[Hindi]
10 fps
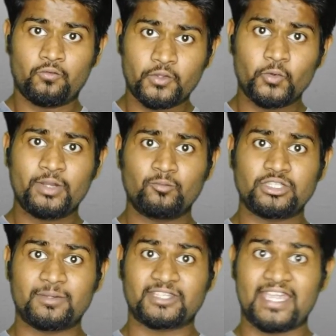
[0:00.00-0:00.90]
फिर उन्होंने
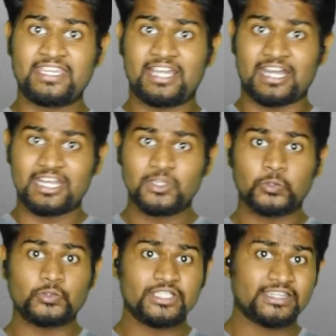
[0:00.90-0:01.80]
मुझे बताया कि अगर
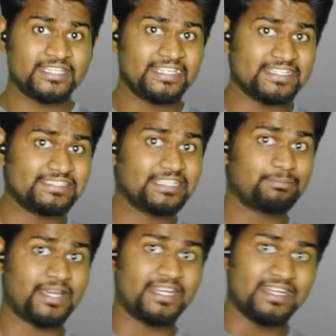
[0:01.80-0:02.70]
तुझे तेरी
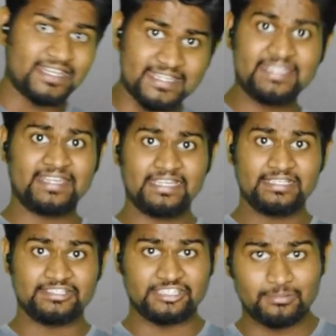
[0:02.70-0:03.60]
इज्जत प्यारी नहीं है
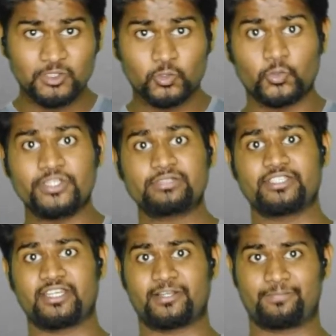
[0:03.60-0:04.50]
जब भी तू रूडेस
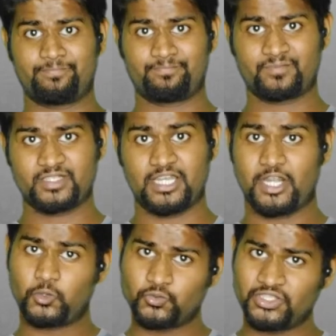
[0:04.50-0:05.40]
में जाना
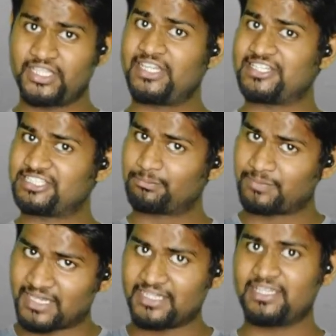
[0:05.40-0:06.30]
अगर तुझे तेरी
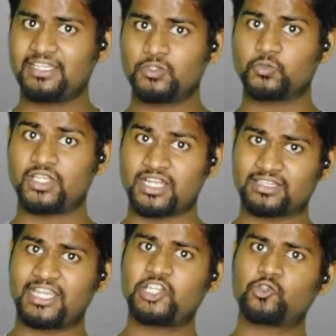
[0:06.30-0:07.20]
इज्जत प्यारी है तुझे
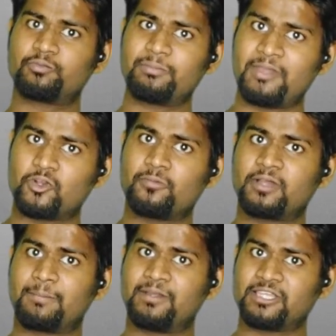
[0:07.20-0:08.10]
लगता है कि तू पैरों
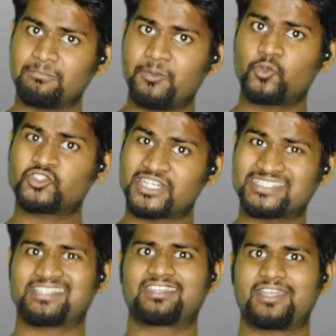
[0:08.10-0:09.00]
अपने दम पे कुछ कर
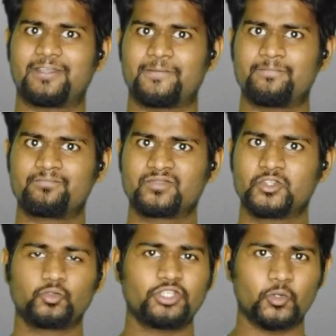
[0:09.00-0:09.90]
सकता है
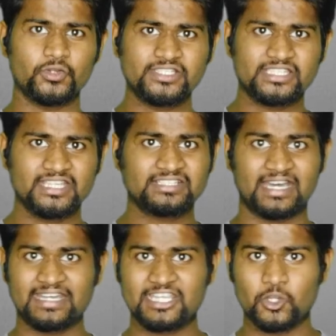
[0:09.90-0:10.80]
तुझे रोडिस के
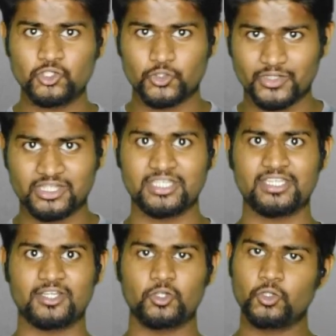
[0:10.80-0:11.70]
सहारे की कोई जरूरत
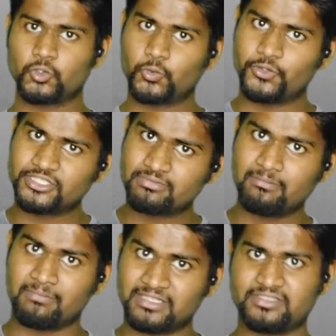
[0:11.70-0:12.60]
नहीं है तो रोडिस
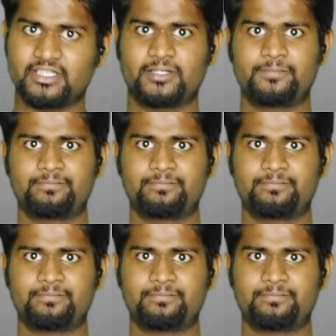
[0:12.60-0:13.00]
में मत जा